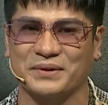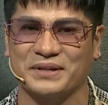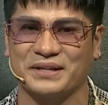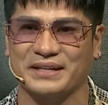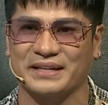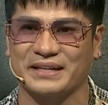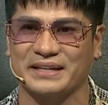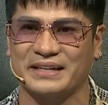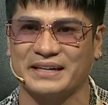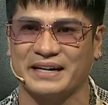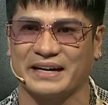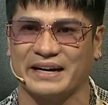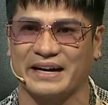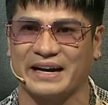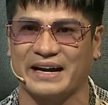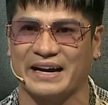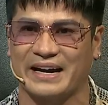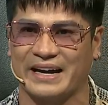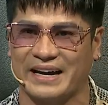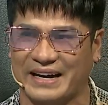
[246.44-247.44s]
mới nghĩ là
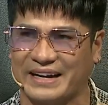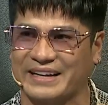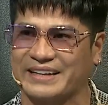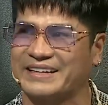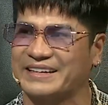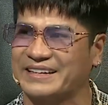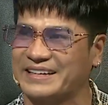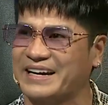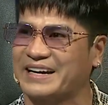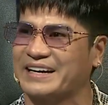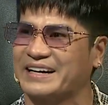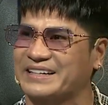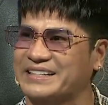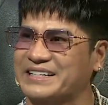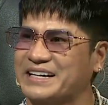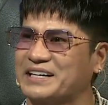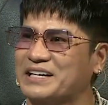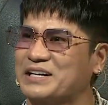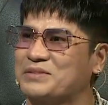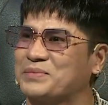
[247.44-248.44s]
à thì ra là
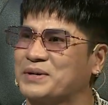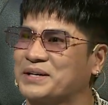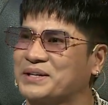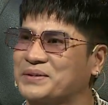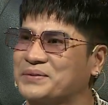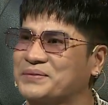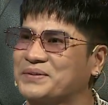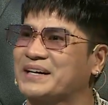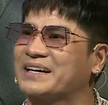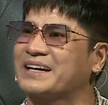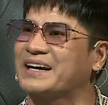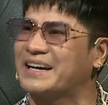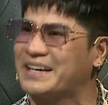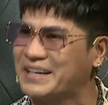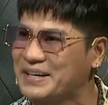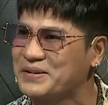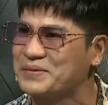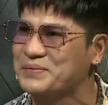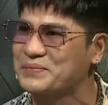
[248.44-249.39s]
chắc là mình cũng hát hay